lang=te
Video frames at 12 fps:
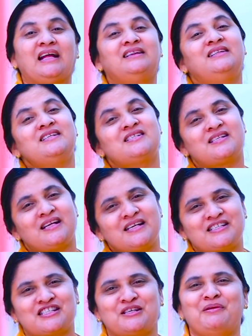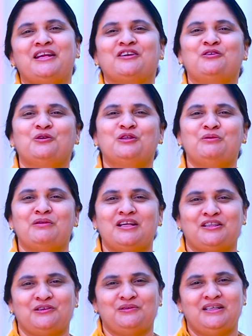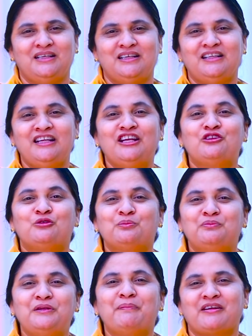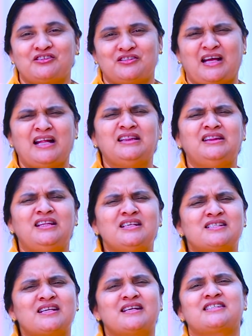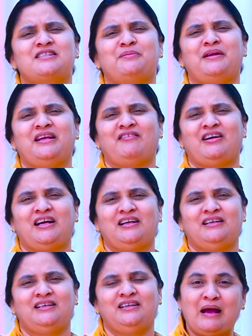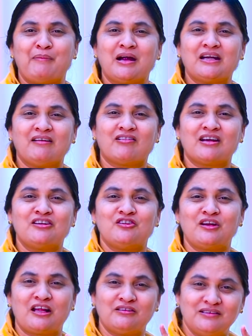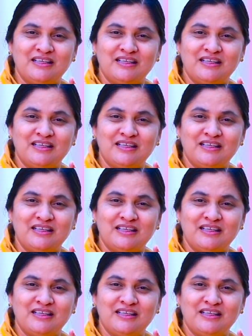అతి శ్రేష్టమైన గోధుమలతో నేను తృప్తిపరుస్తా అతి శ్రేష్టమైనవా ఆ మాట ఎవరంటున్నారు